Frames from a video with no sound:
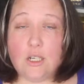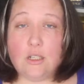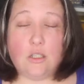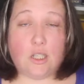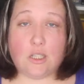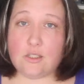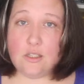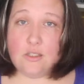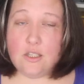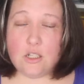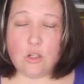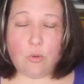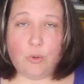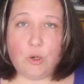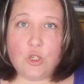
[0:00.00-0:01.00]
Hein, il existe
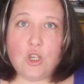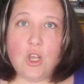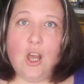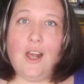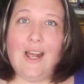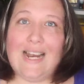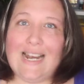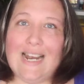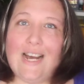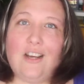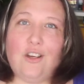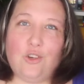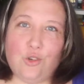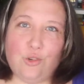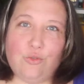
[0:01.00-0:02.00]
déjà en poche.
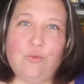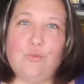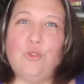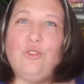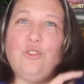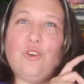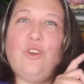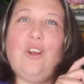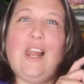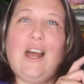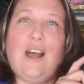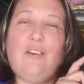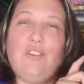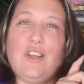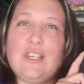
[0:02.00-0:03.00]
Là, je vous montre
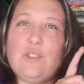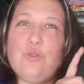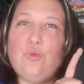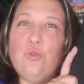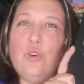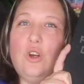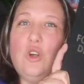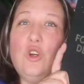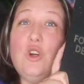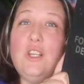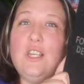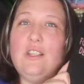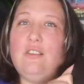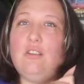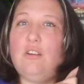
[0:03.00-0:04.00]
la version
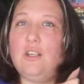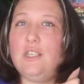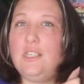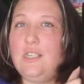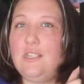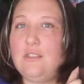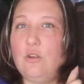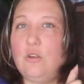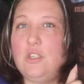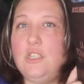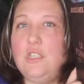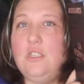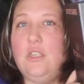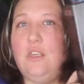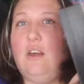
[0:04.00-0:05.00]
collector qui est
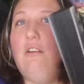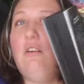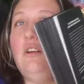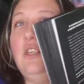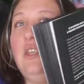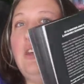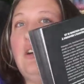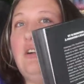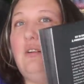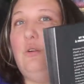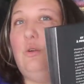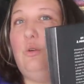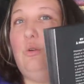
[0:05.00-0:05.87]
sortie. Et alors les gars...